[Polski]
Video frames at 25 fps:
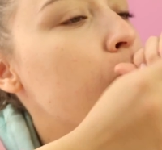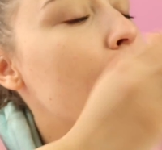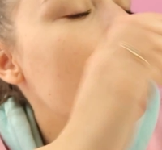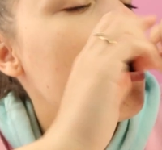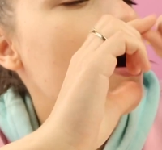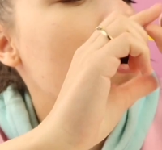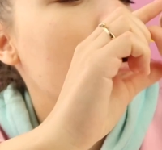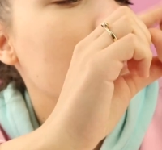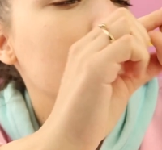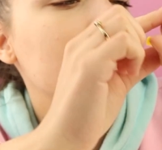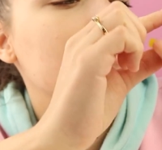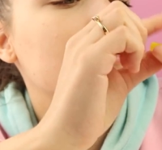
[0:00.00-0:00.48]

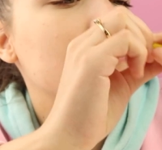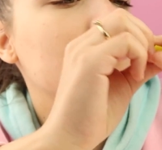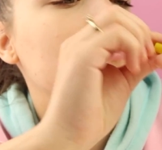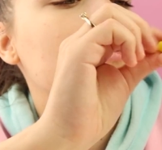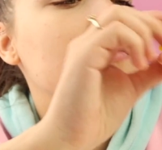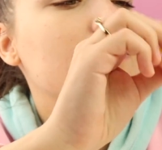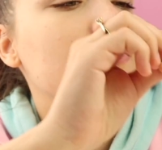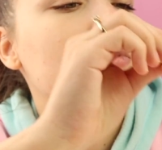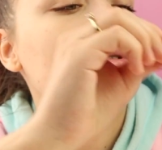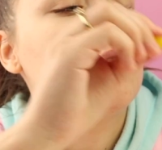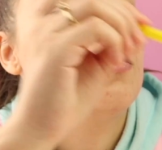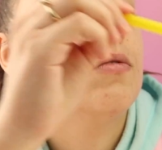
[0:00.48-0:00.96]
Aha, za
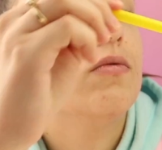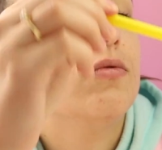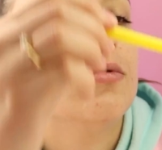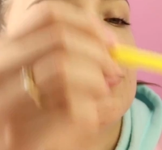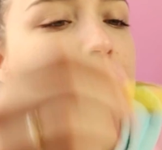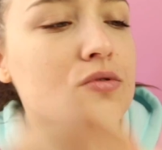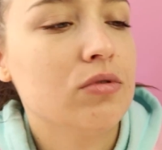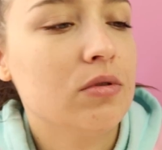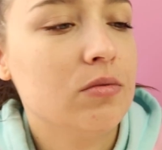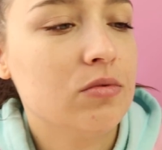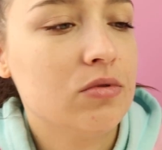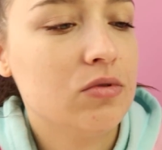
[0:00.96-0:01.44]
głęboko
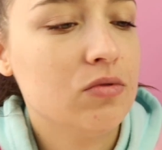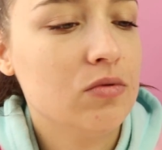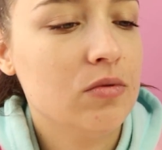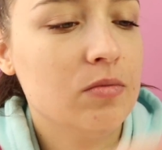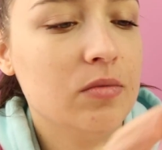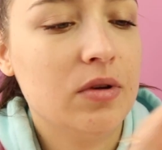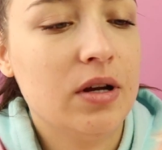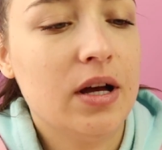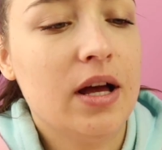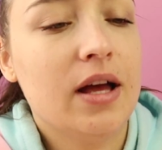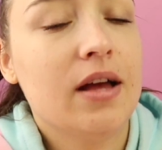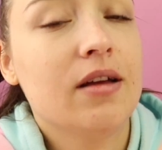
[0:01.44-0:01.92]
włożyłam
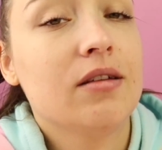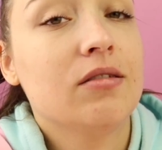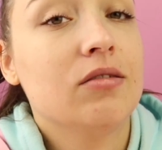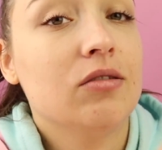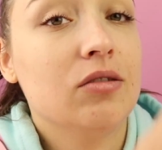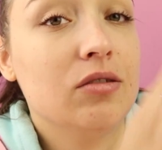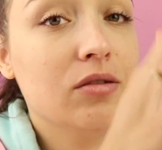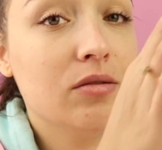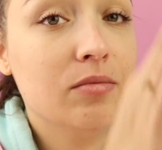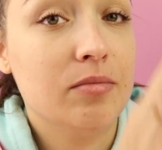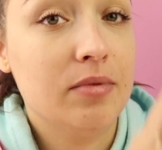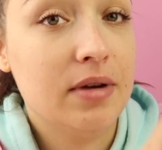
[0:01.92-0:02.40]
sumkę.
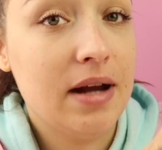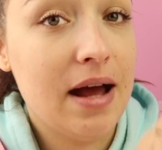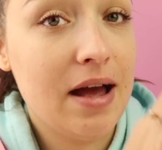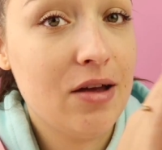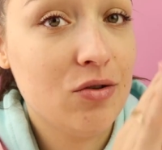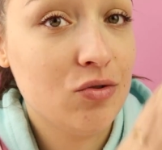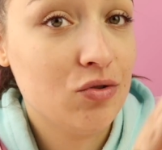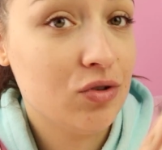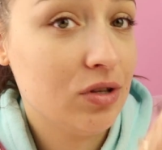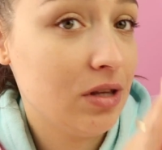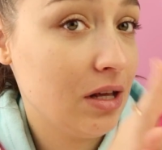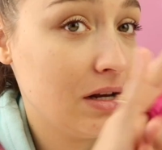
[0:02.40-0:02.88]
Dobra,
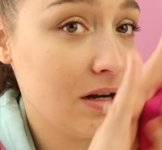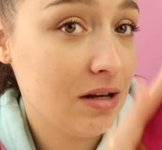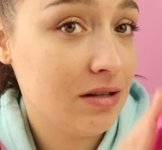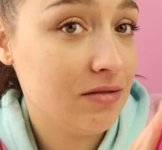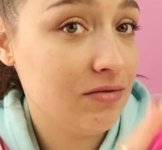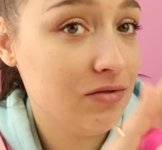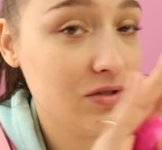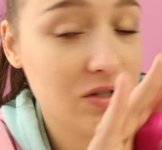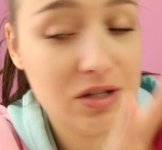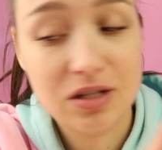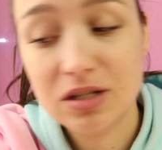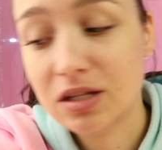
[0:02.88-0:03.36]
już teraz
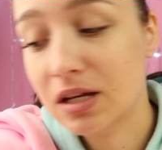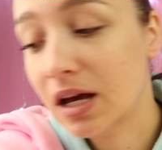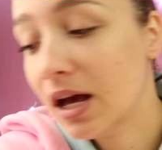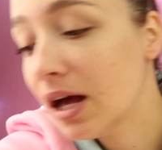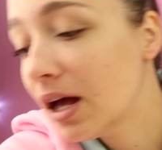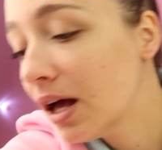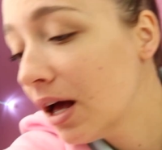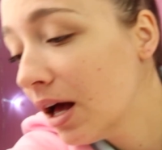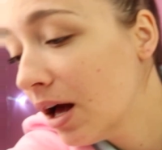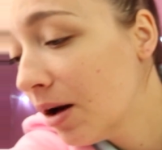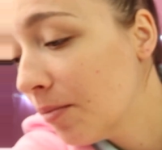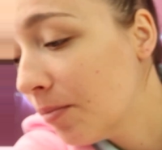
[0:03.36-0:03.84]
widzicie,
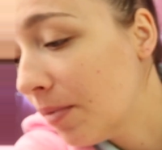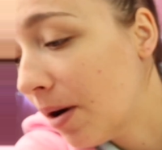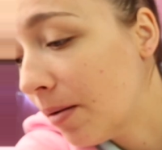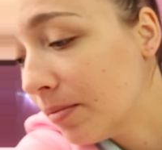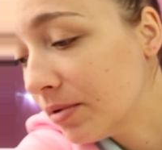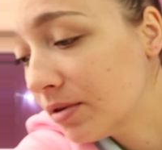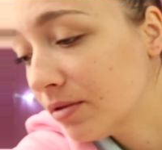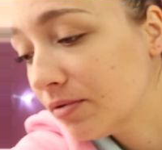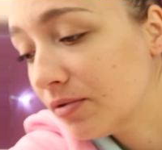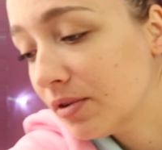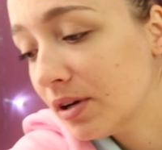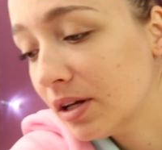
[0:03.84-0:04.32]

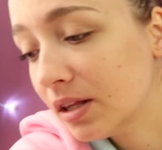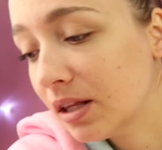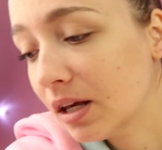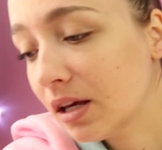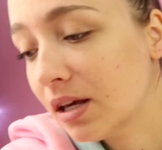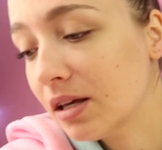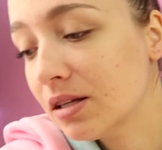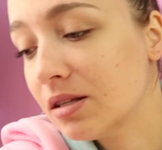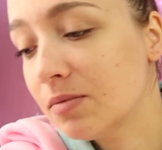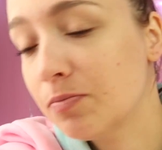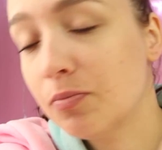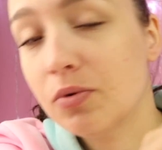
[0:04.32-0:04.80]
mam swoje
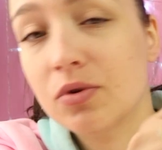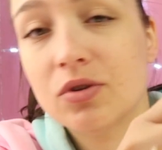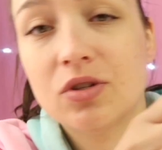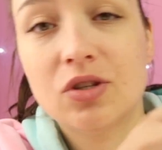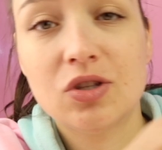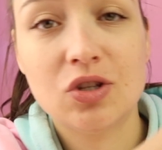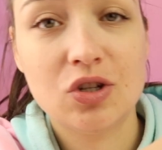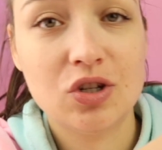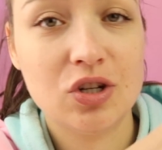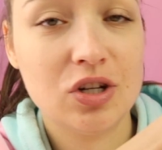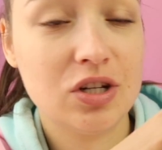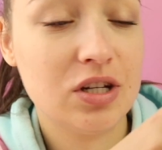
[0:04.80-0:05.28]
takie
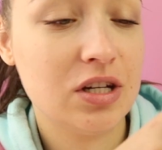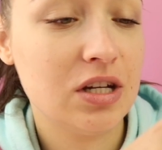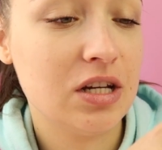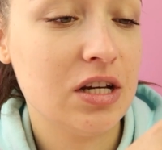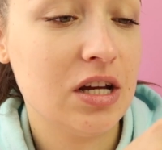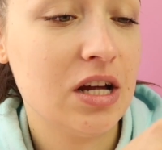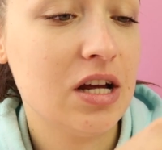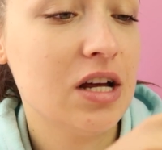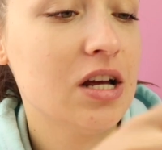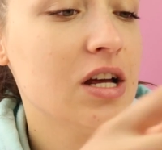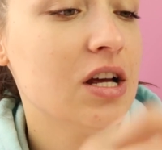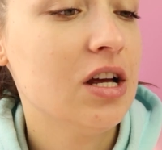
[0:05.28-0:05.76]

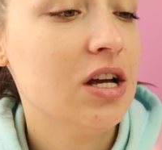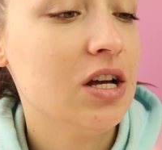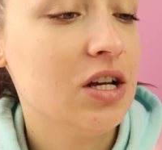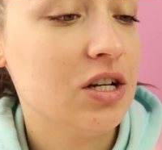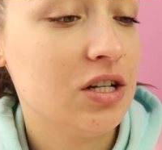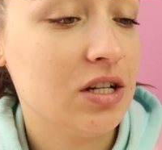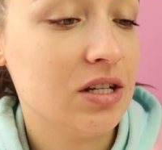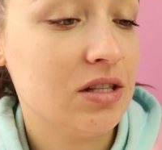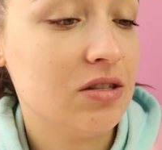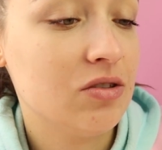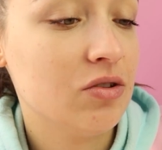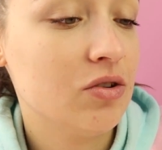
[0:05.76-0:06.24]
spostrzeżenia,
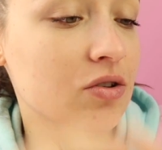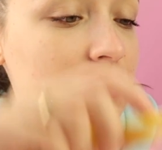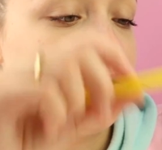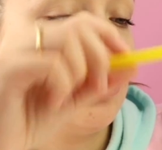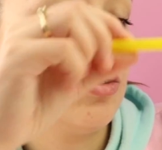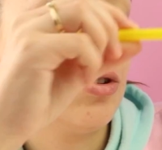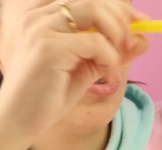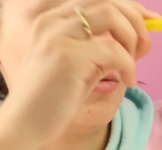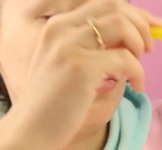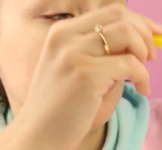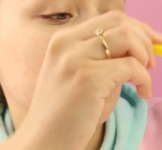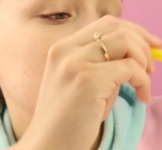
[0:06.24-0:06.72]
że coś
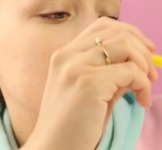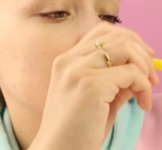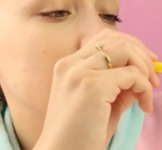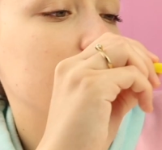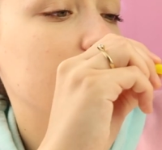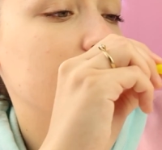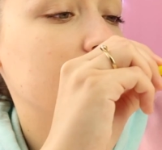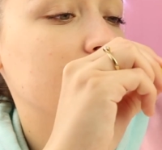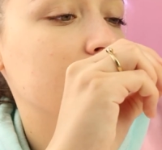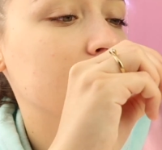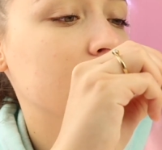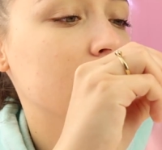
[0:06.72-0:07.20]
robię
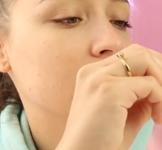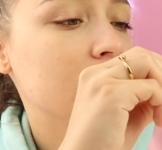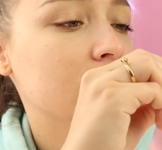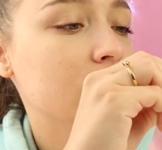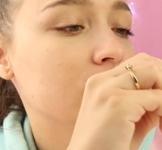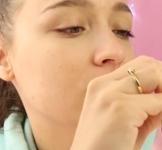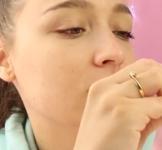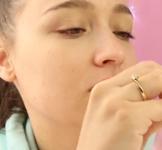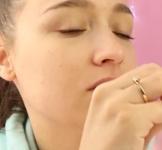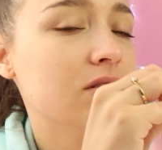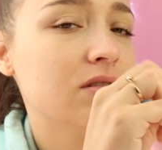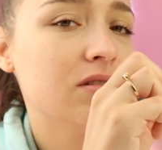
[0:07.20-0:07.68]
źle.
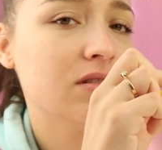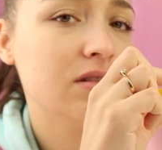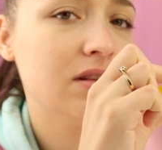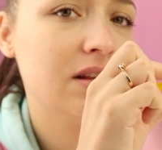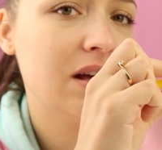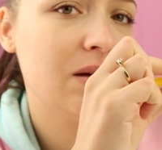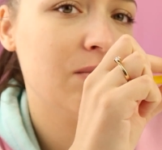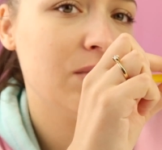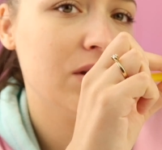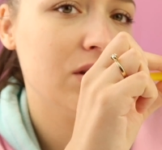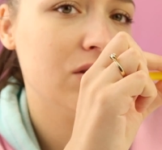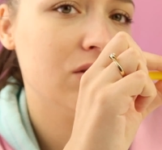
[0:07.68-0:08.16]

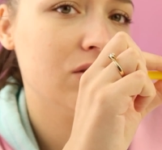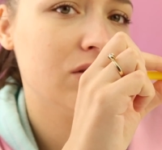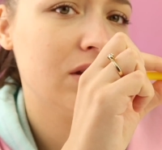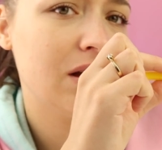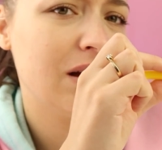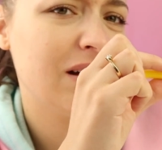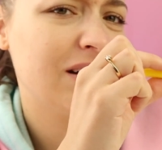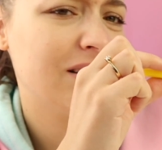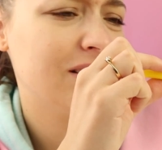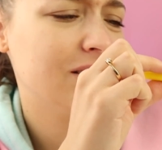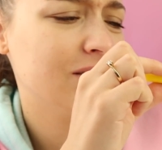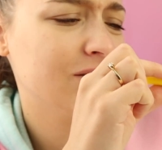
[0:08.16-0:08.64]
Dam jej
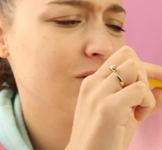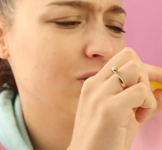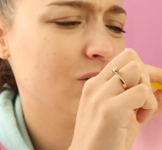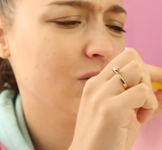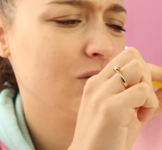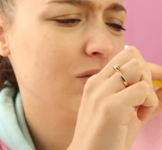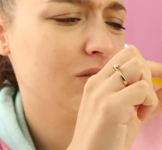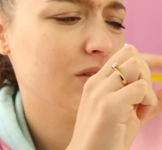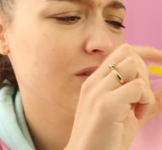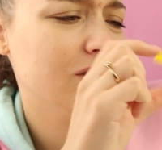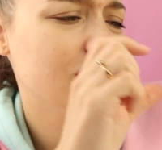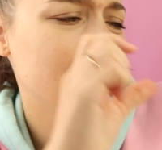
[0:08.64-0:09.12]
tak,
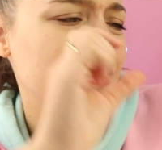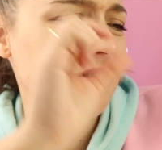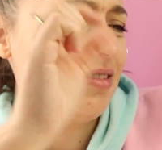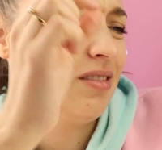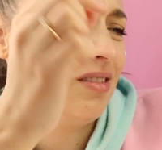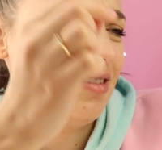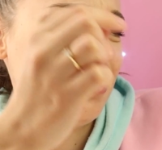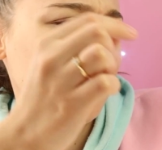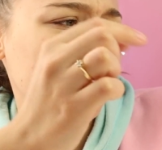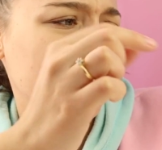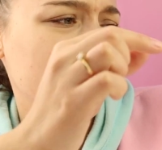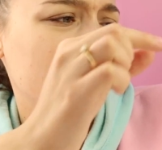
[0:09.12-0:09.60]
no,
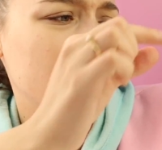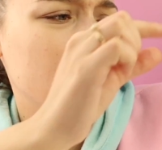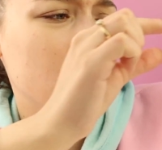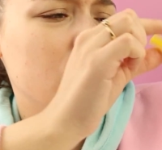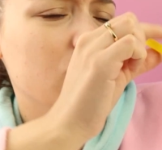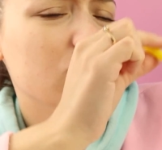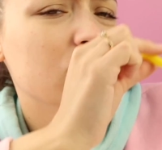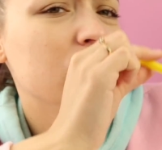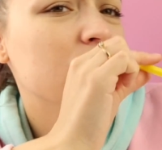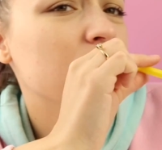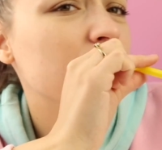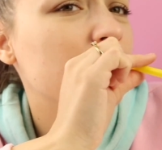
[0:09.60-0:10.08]
tylko
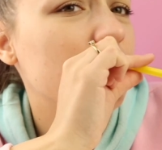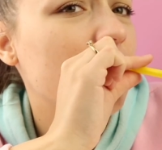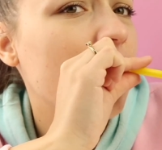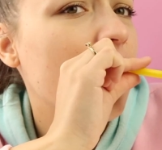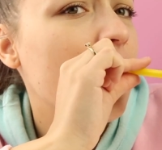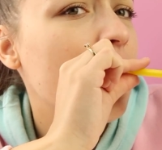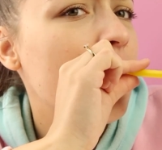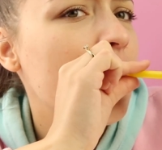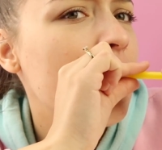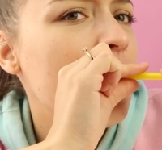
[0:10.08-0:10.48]
końcówka.